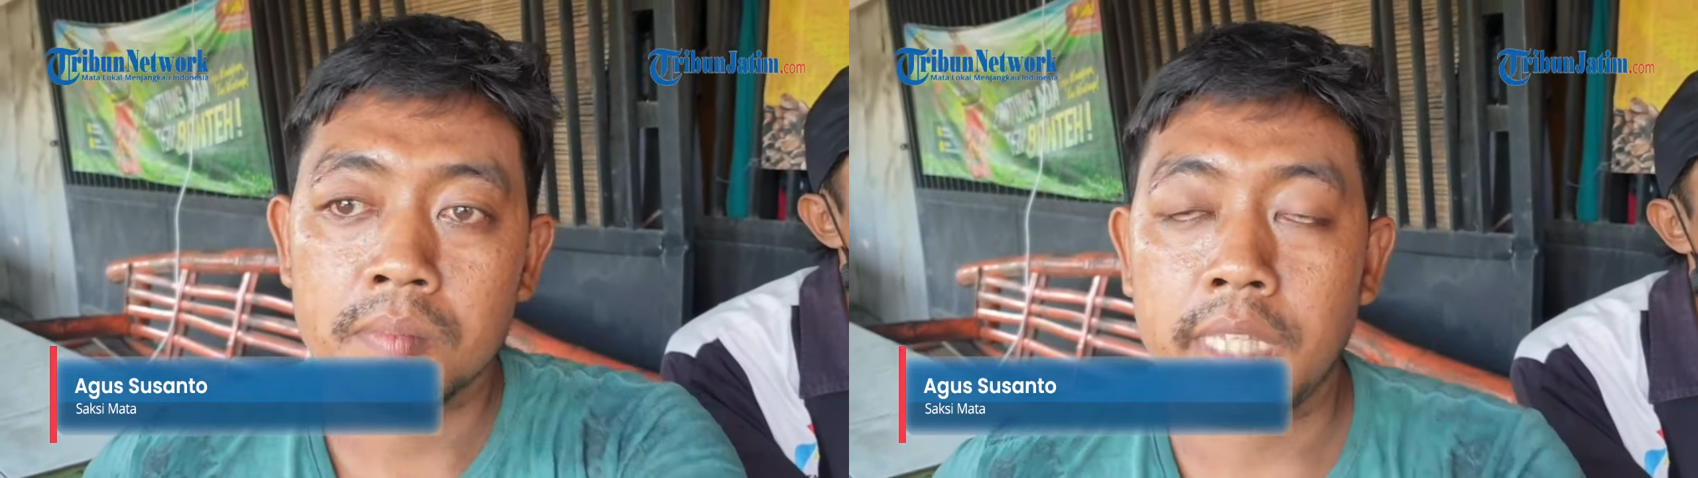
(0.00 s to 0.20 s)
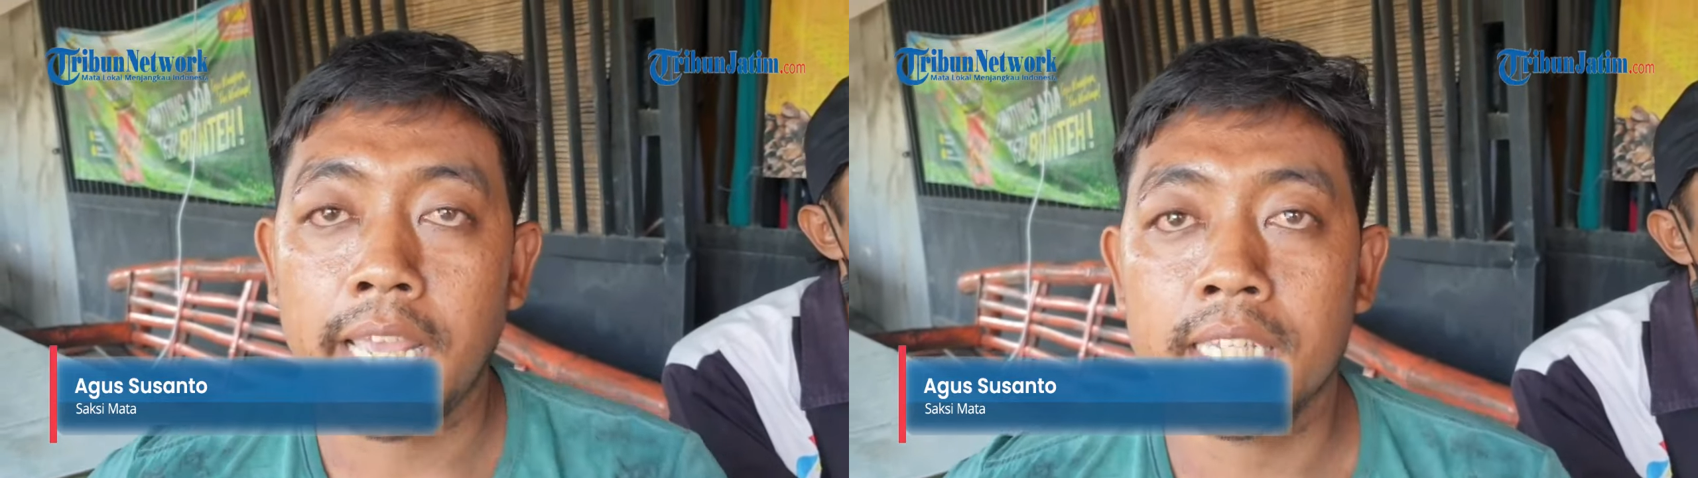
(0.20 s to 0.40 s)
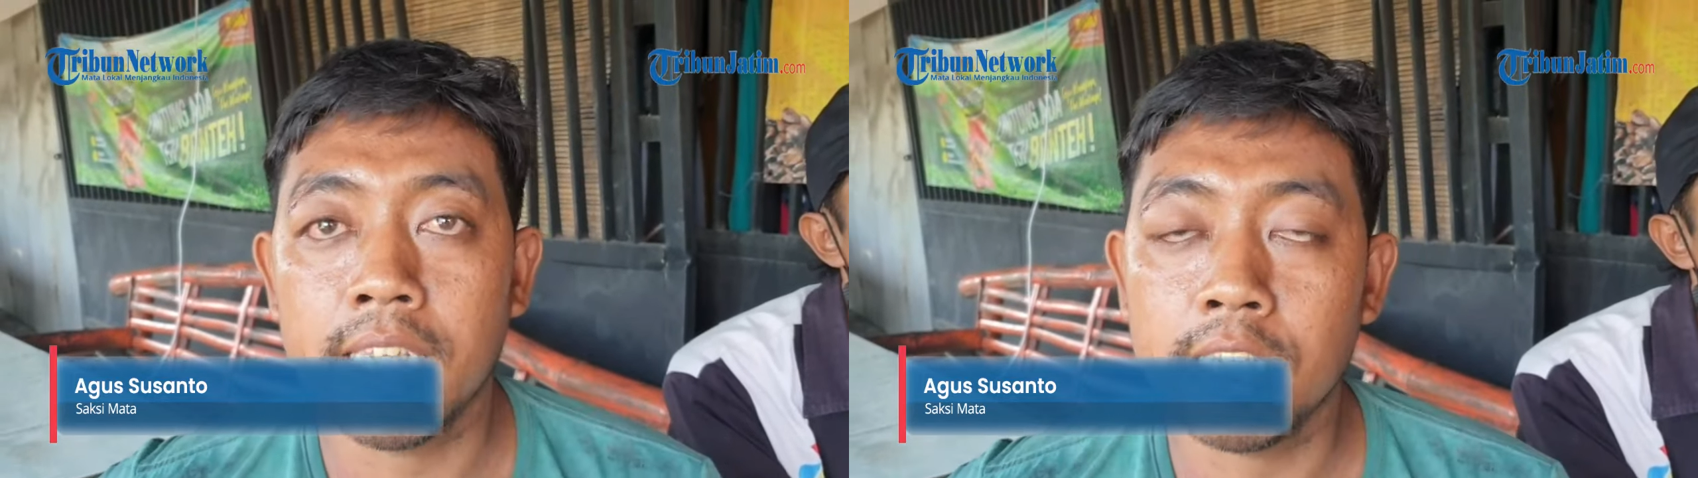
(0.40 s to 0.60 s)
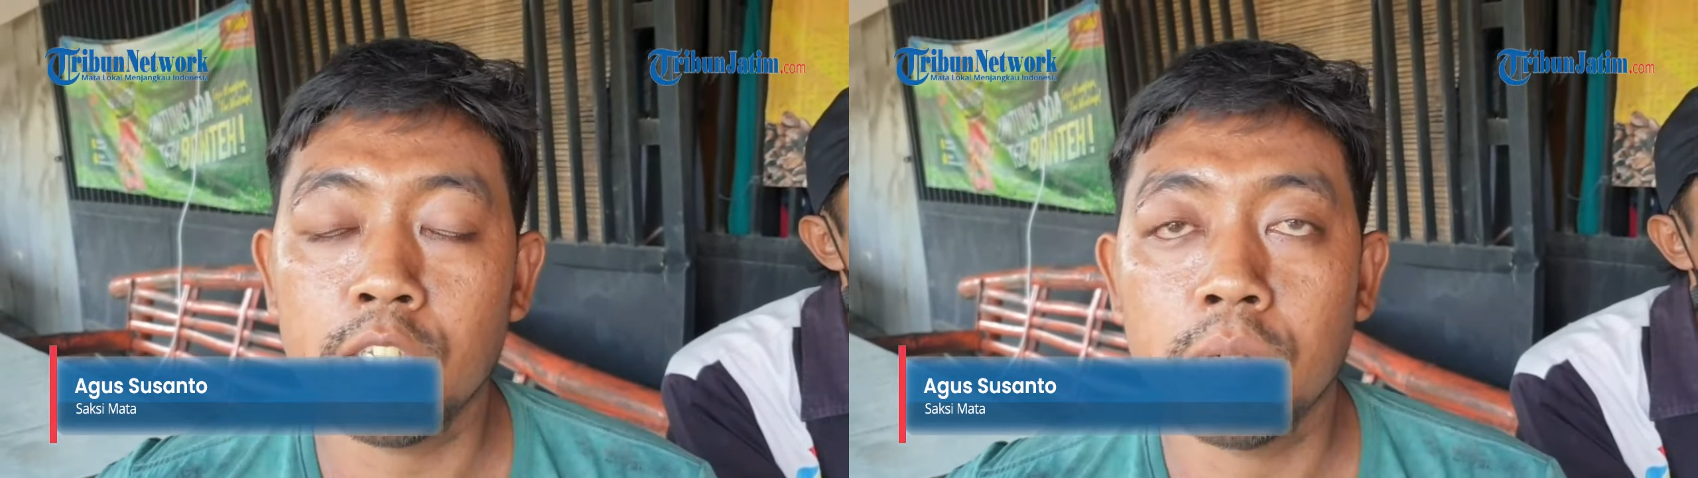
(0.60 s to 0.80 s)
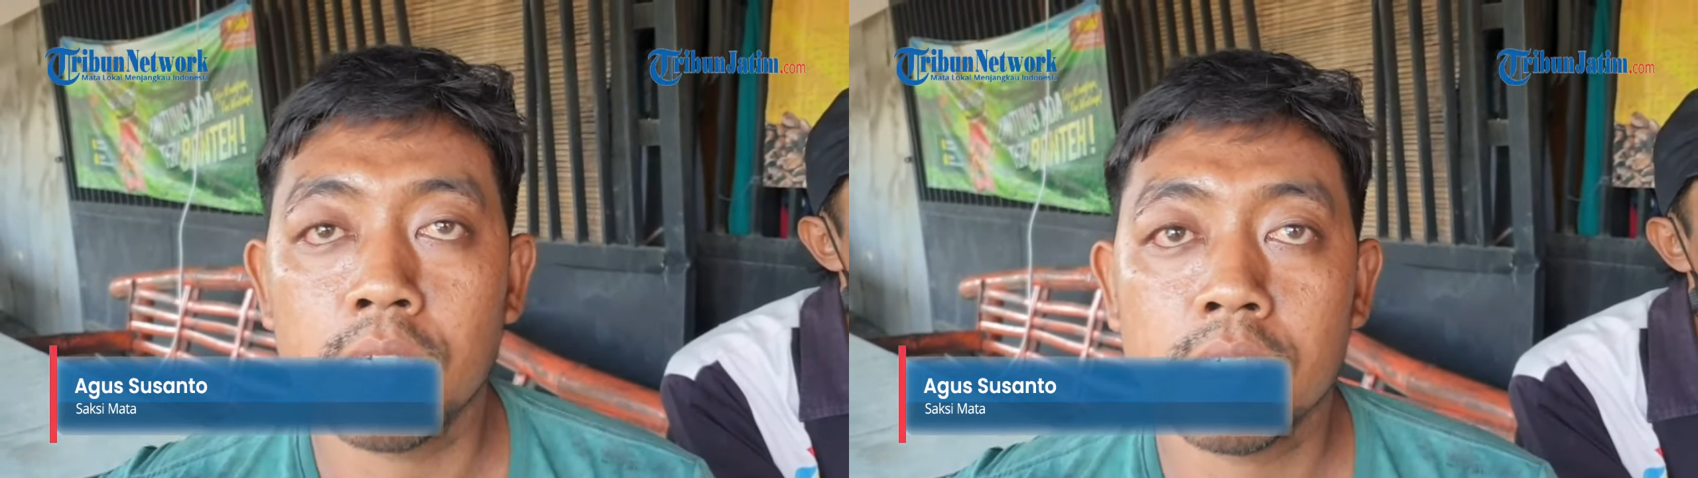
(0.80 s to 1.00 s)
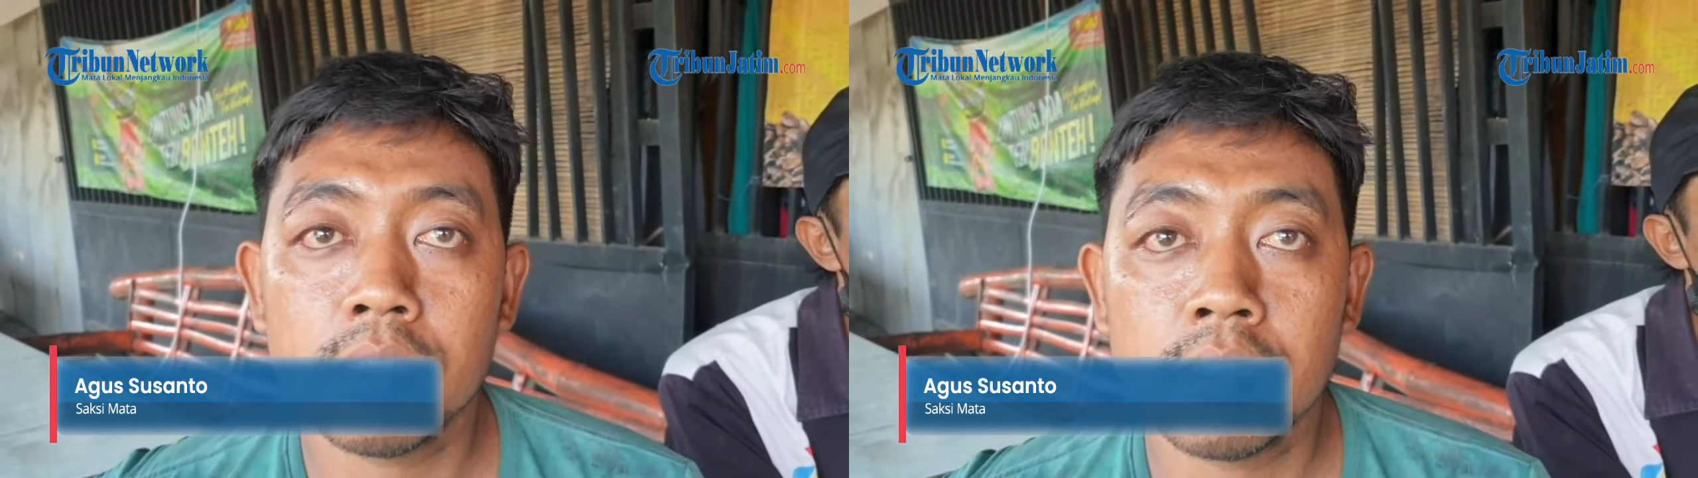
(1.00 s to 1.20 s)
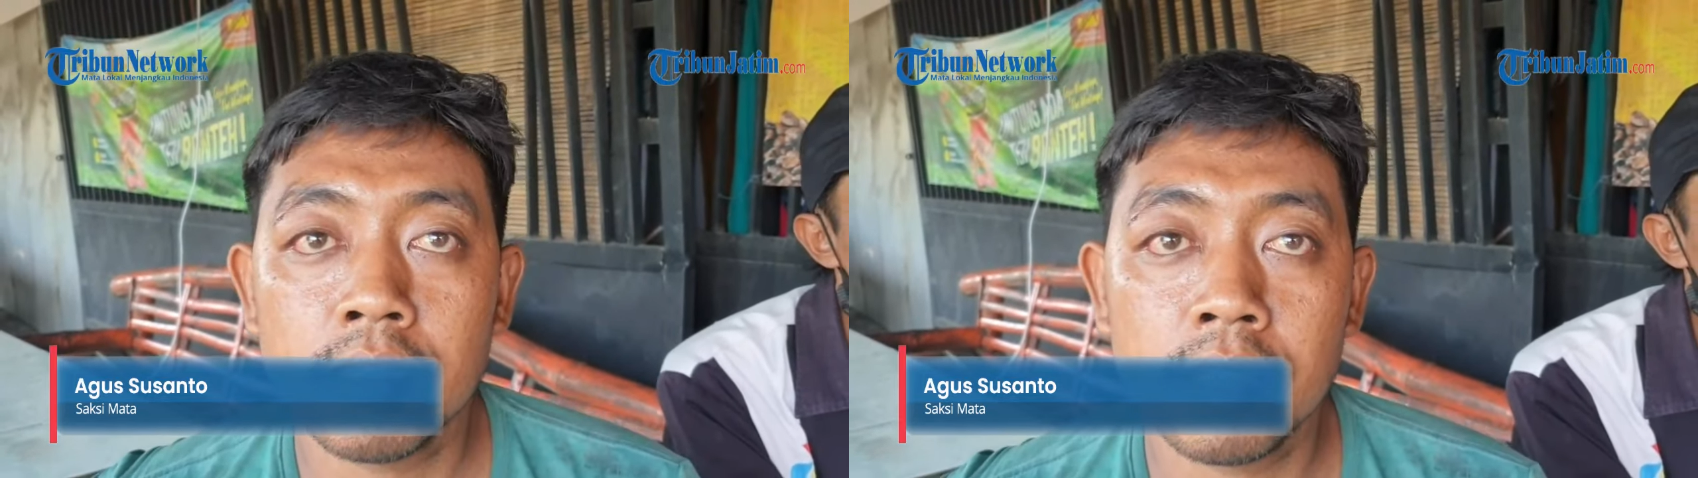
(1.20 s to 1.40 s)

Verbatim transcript: tangki itu, Pak.